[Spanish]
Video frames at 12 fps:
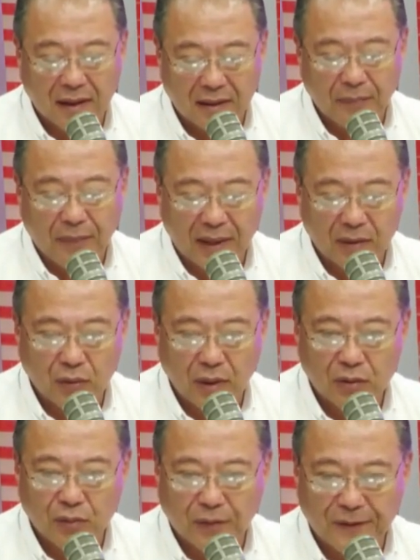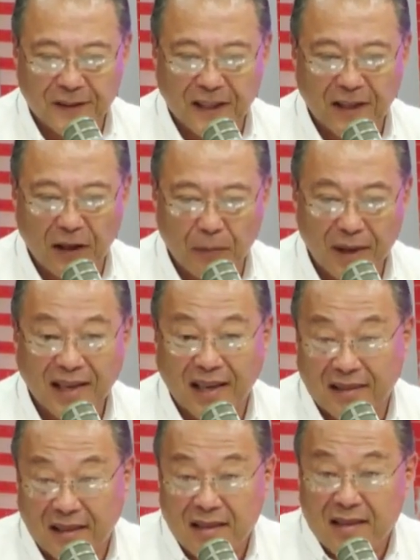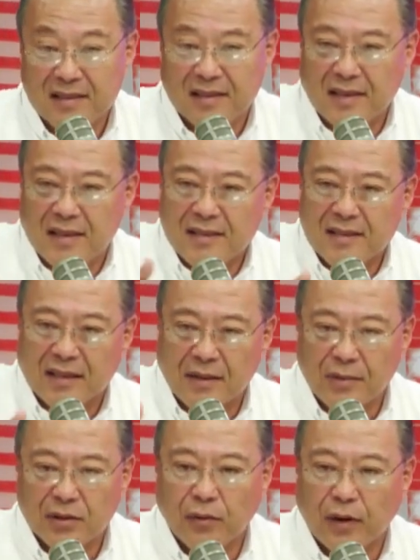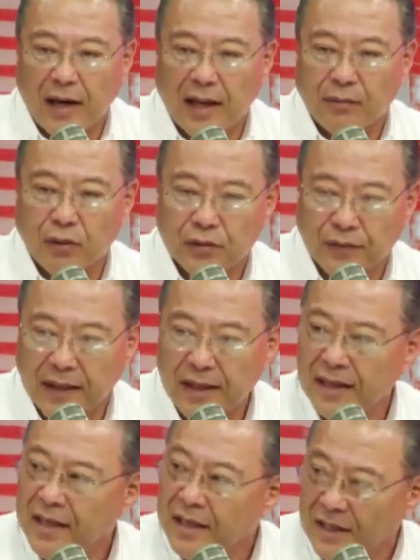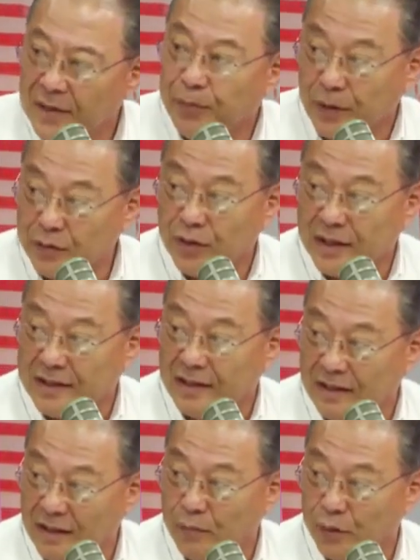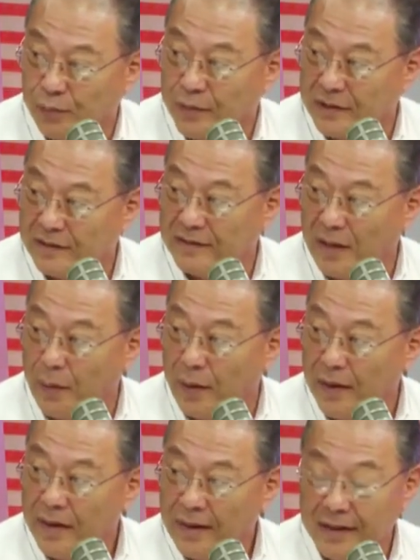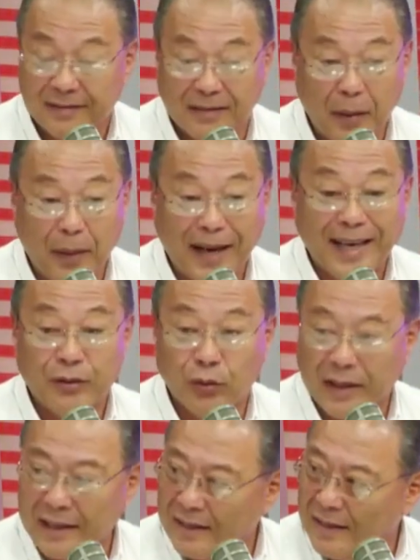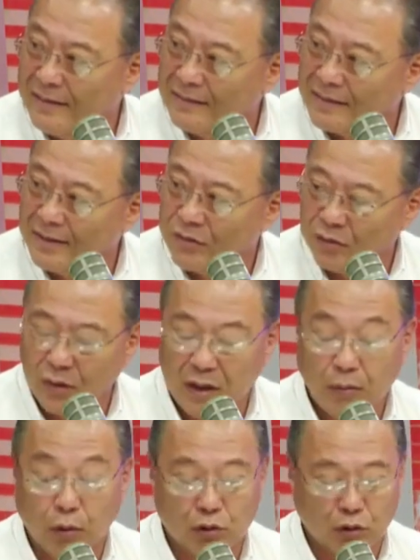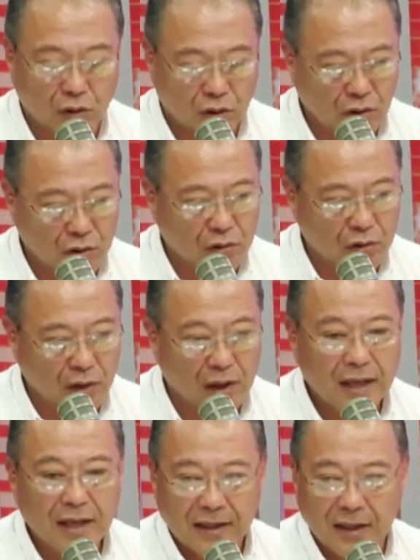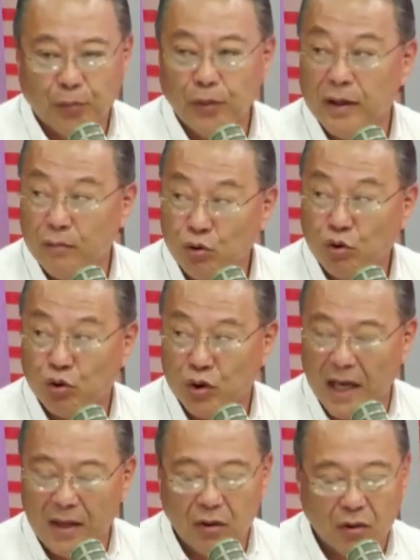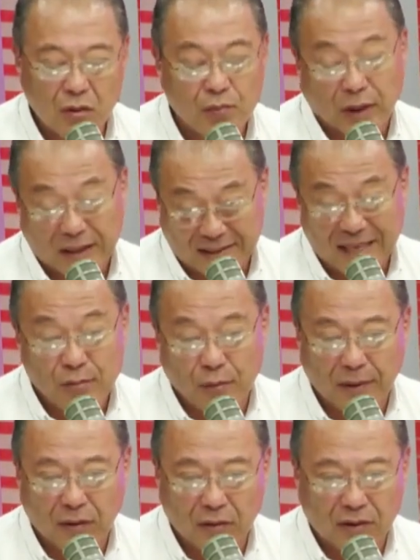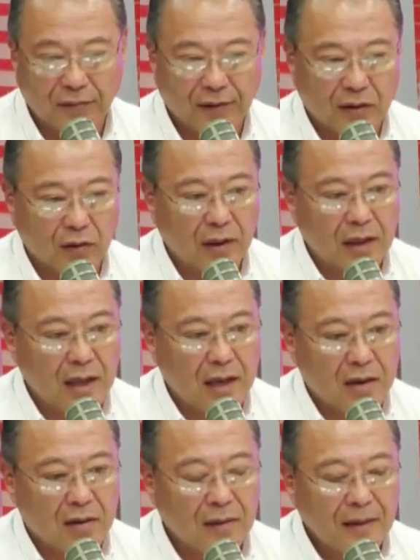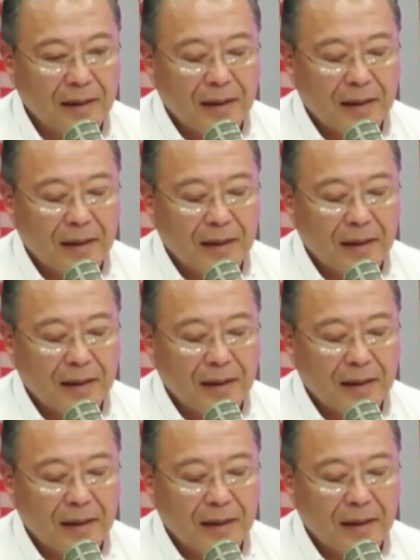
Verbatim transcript: la, temperatura superficial del mar que tiene incidencia también sobre la atmósfera y es por eso que sentimos pues este, este, este verano ardiente y bochornoso después de muchos años, ¿no? Porque estamos bajo los efectos del niño.